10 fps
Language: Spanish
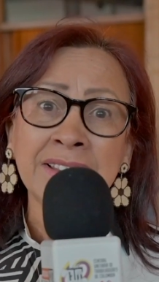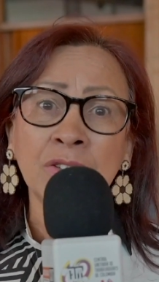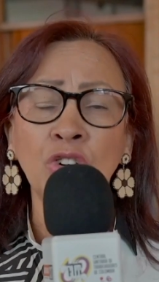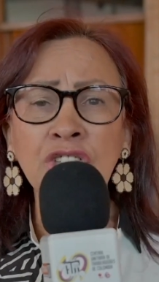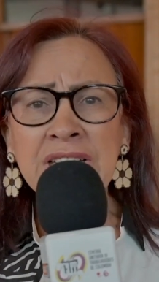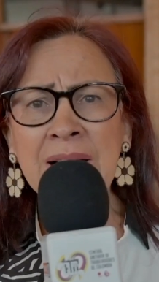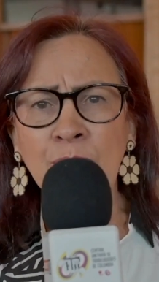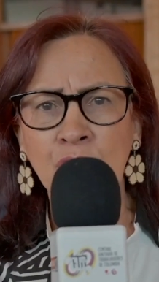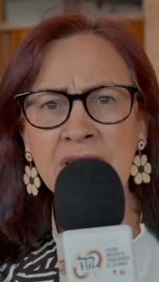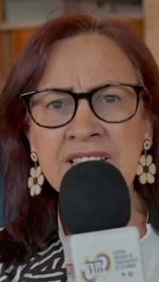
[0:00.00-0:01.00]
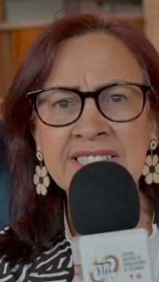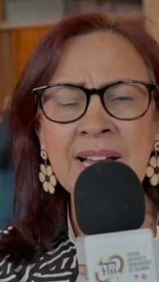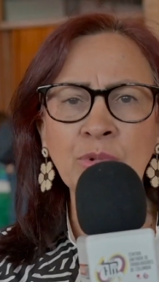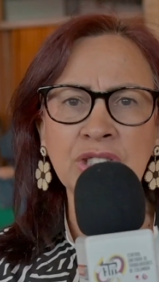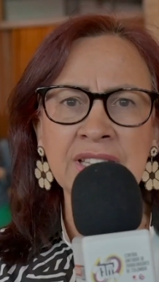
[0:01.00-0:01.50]
Condenamos,
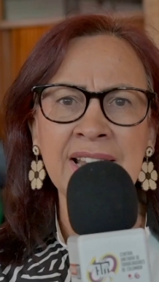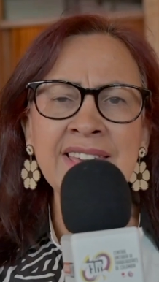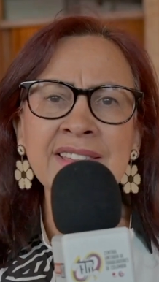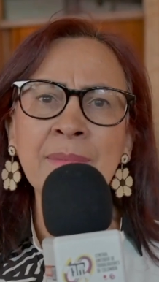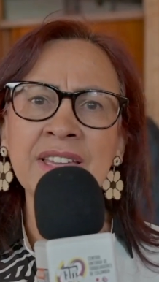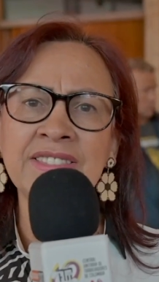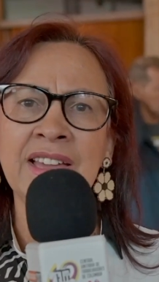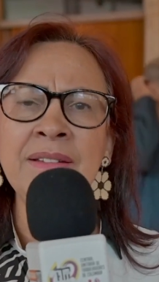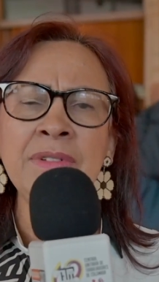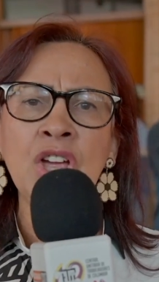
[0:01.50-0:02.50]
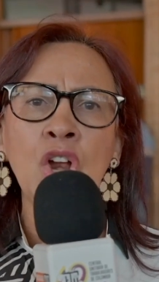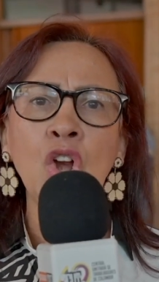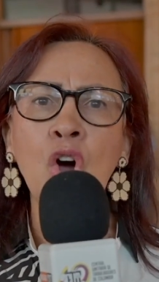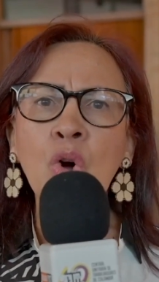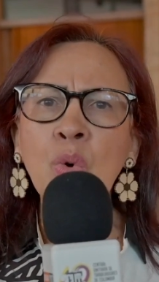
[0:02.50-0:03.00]
rechazamos enérgicamente
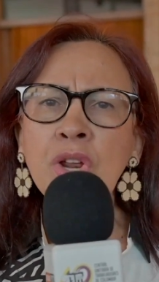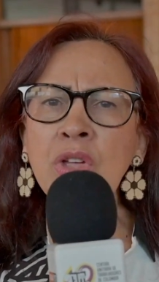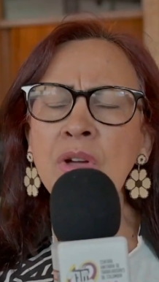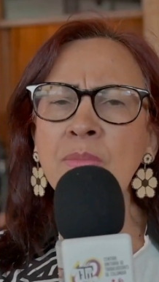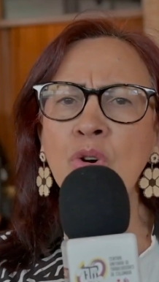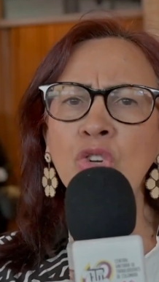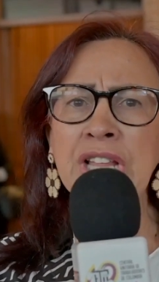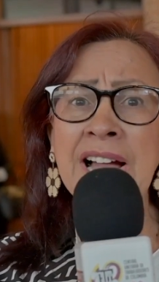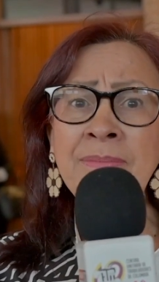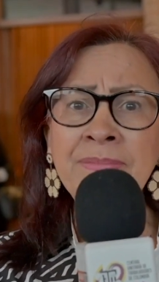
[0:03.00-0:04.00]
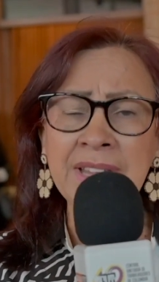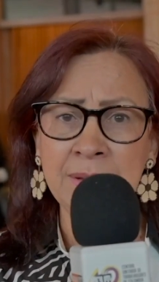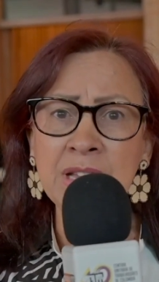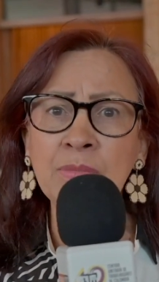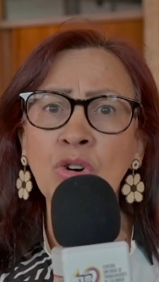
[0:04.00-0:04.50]
lo ocurrido en Bogotá
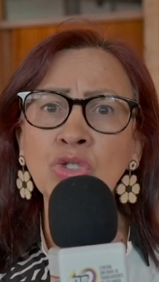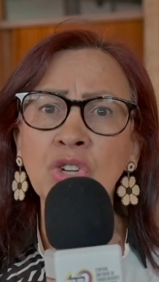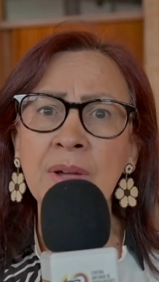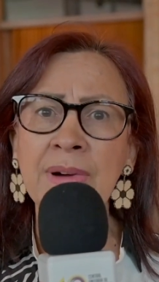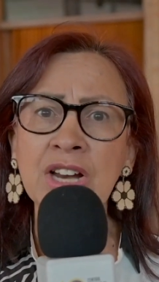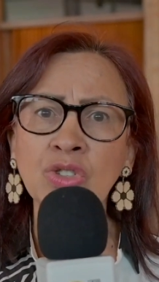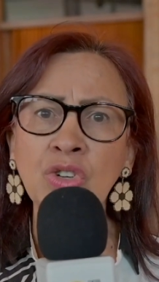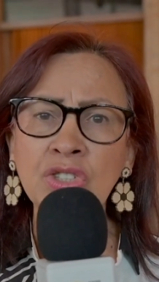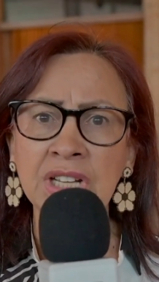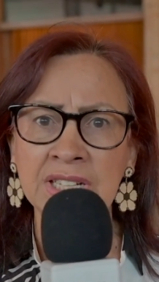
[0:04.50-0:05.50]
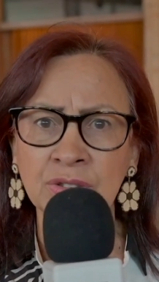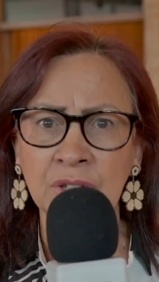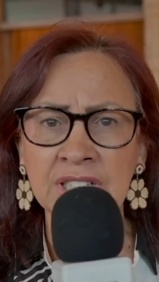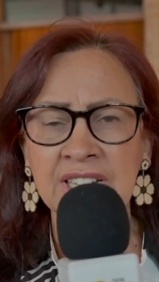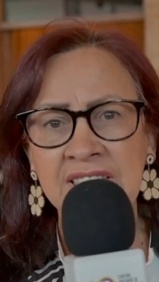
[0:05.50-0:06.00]
el mismo 8 de marzo, las horas de